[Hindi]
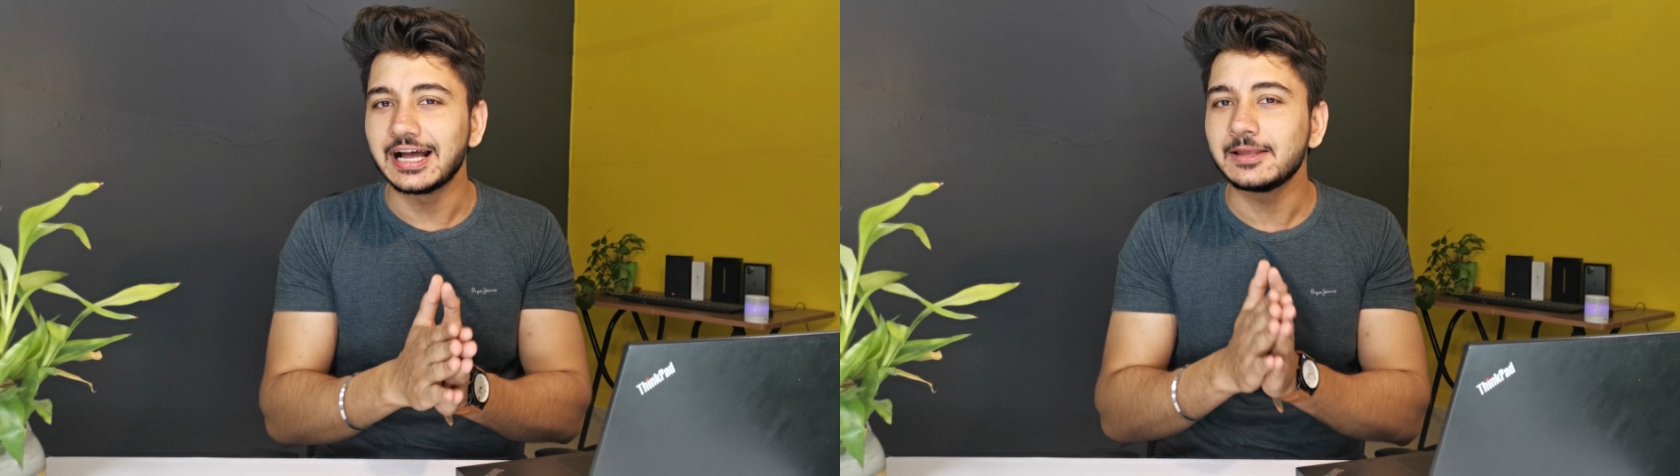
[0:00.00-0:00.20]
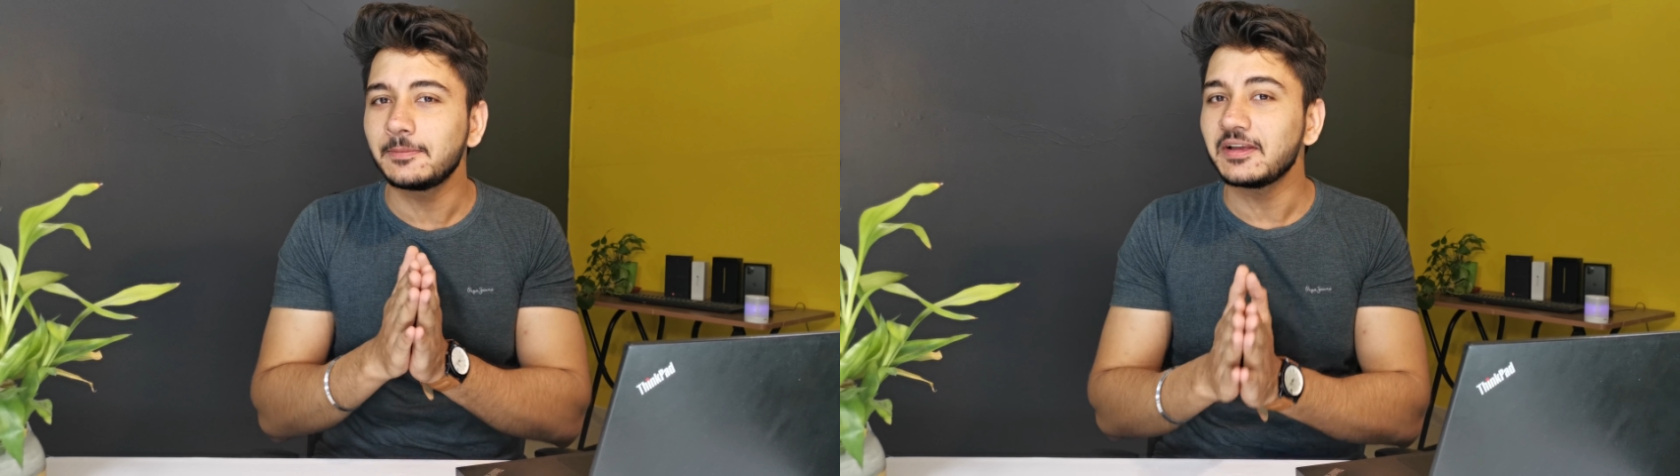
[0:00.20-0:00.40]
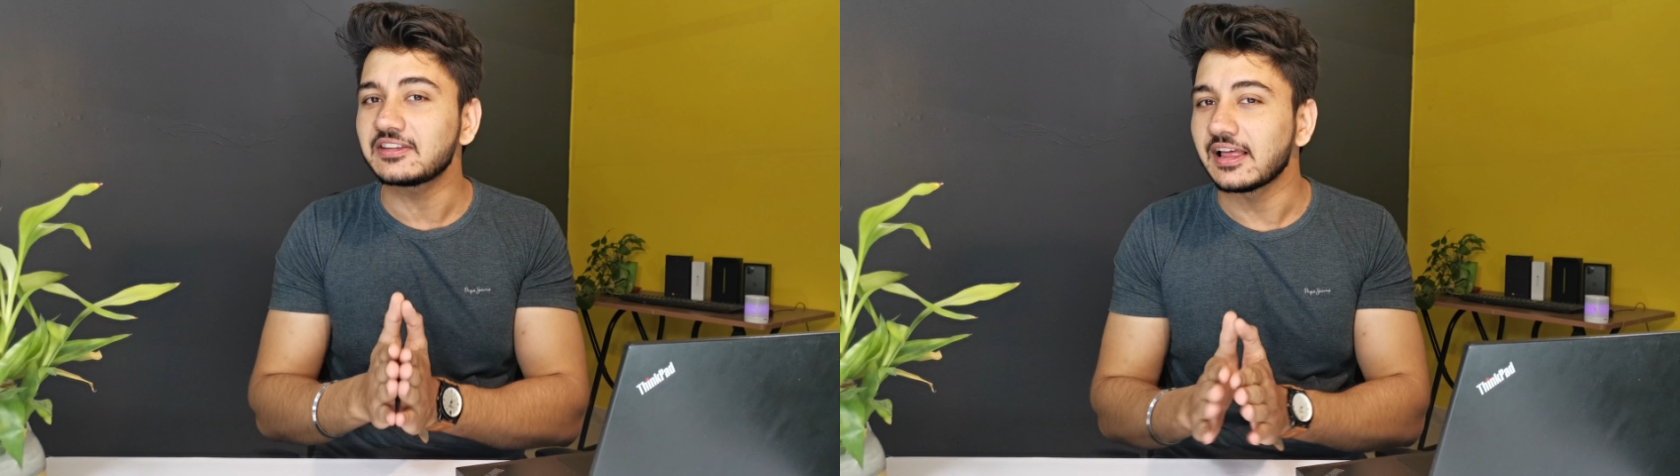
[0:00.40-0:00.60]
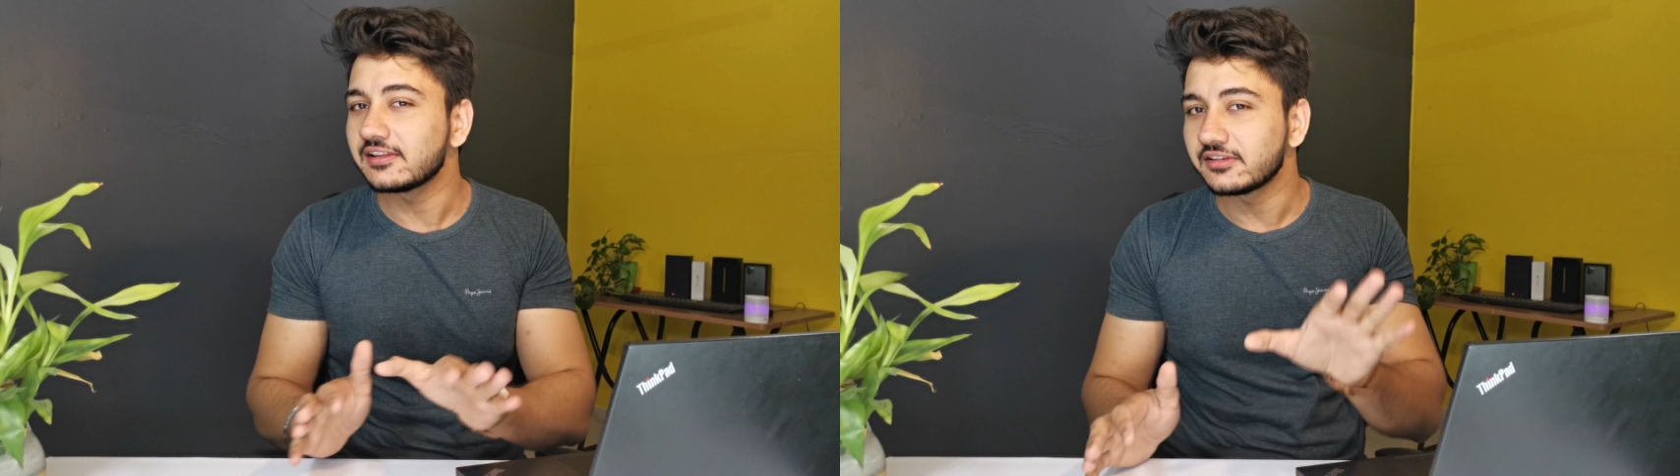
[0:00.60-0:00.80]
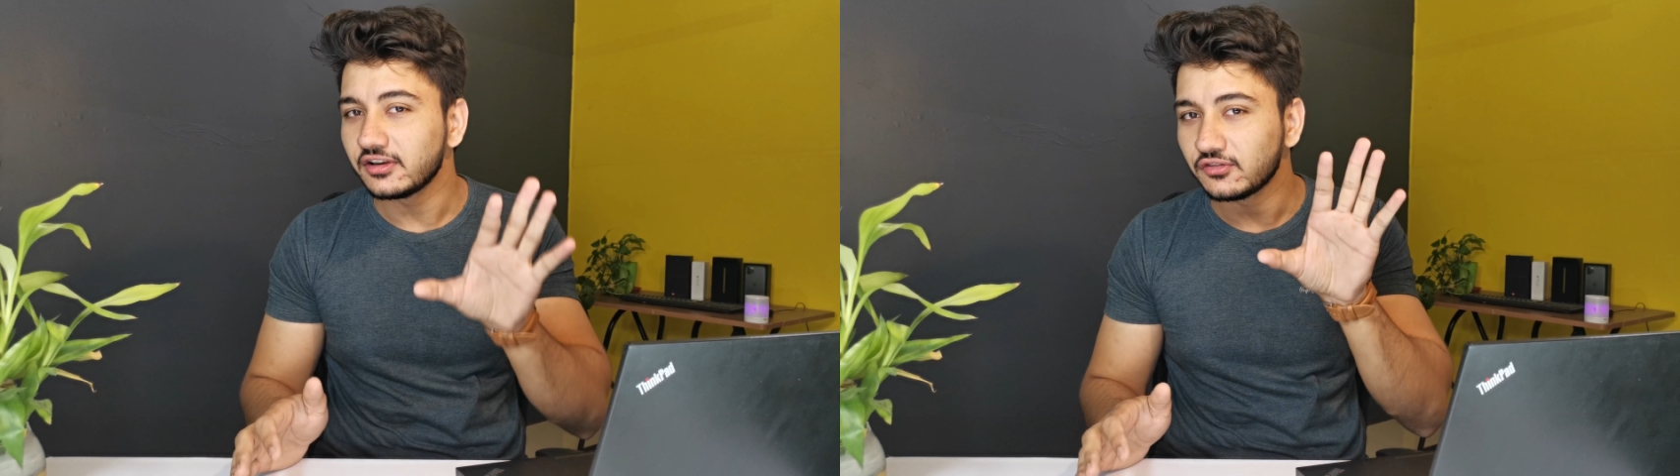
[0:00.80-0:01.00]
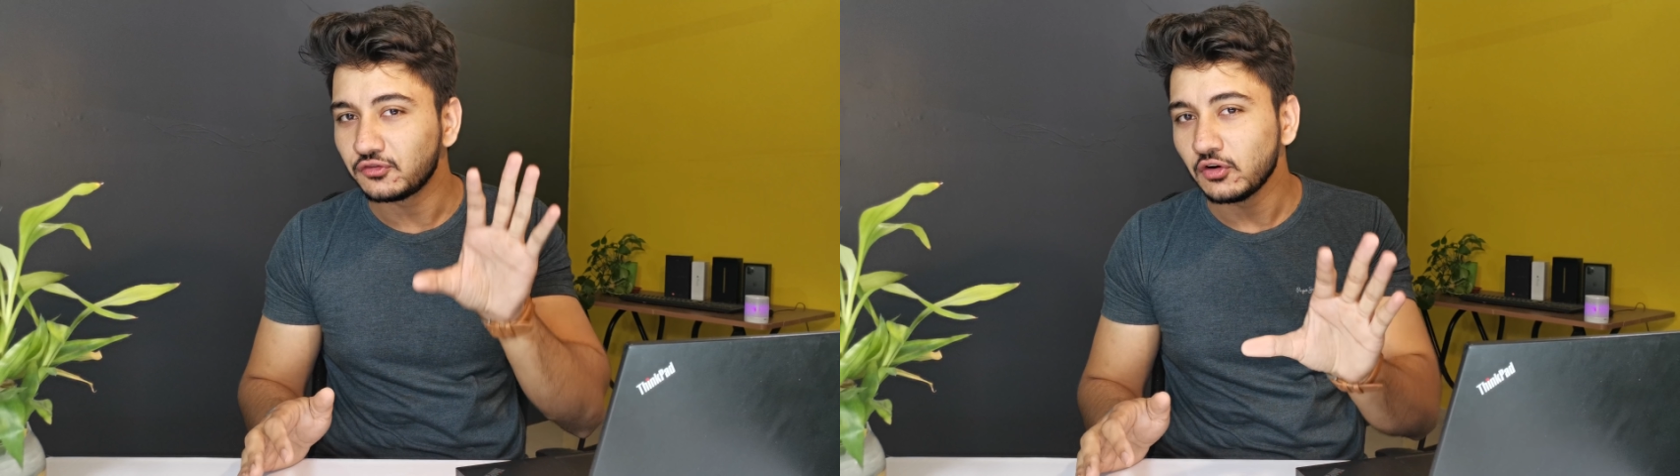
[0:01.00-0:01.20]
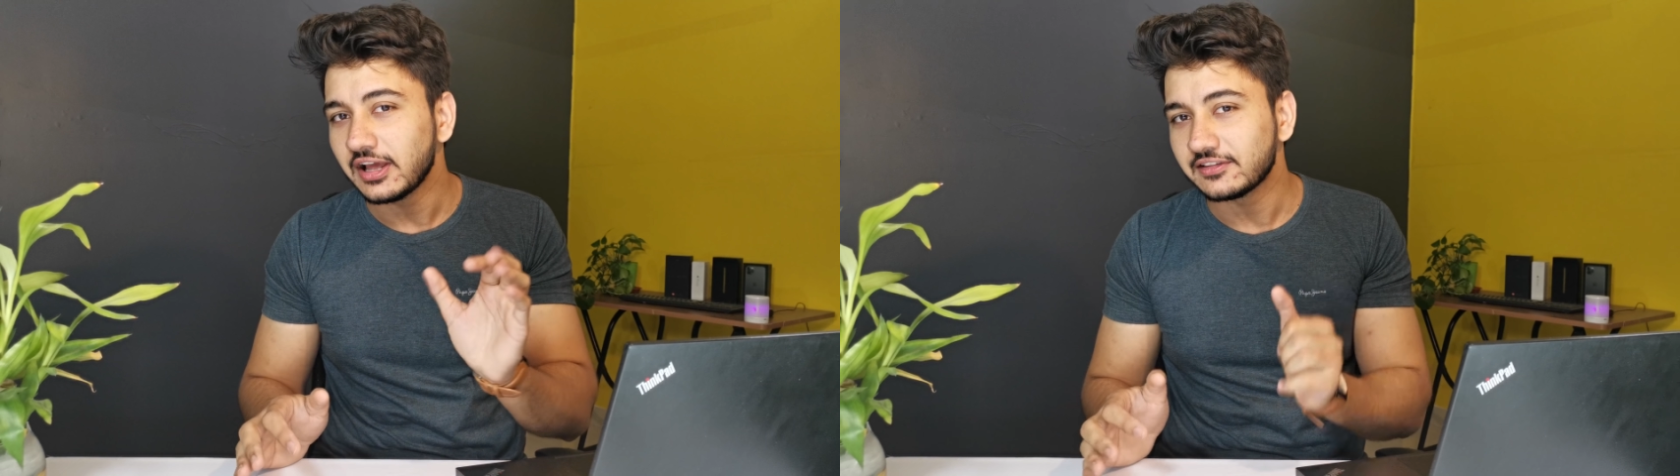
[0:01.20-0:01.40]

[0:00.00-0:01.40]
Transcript: आईपीएस एलसीडी फुल